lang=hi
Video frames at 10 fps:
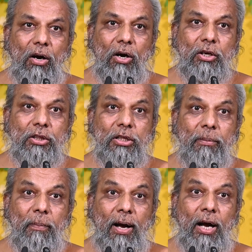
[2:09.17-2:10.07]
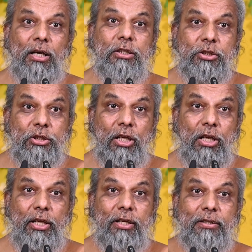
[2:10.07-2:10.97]
और दिमाग
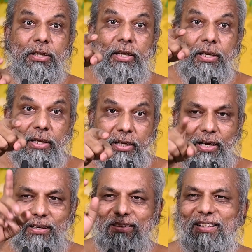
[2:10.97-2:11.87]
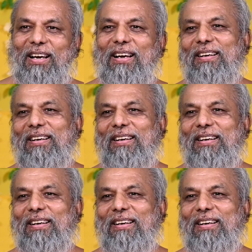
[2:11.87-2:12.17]
चलने से निखरता है,